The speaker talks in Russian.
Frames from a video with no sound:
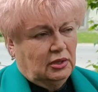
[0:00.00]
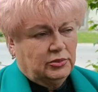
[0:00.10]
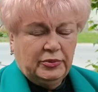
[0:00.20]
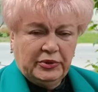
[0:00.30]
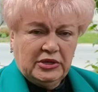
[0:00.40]

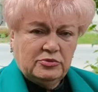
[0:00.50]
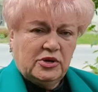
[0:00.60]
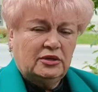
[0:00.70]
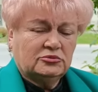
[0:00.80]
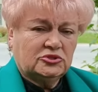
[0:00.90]
Мы
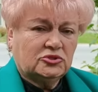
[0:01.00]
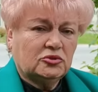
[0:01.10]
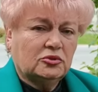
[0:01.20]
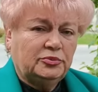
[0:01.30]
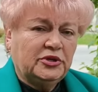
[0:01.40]
понимаем,
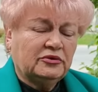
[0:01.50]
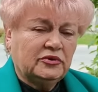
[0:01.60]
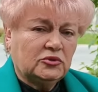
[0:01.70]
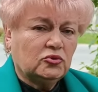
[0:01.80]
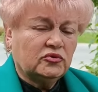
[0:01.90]
что
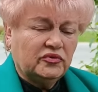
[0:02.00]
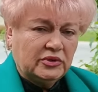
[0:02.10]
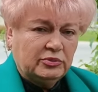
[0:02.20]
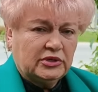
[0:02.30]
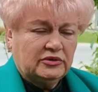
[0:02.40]
первый тур
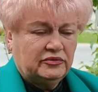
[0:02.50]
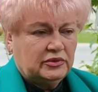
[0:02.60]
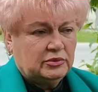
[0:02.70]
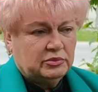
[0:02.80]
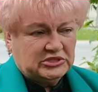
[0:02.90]

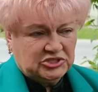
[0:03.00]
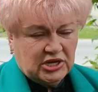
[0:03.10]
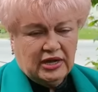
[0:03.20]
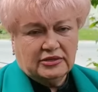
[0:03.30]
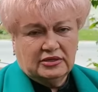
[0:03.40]
выборов
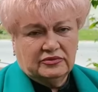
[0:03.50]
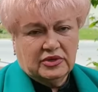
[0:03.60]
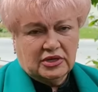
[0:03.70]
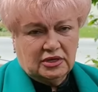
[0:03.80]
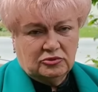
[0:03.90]
Башкана в
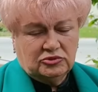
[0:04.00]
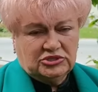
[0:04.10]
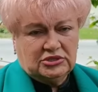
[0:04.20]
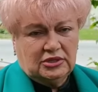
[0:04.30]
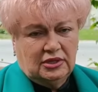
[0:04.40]

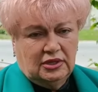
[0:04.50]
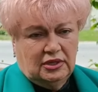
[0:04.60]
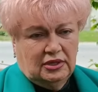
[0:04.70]
Гагаузии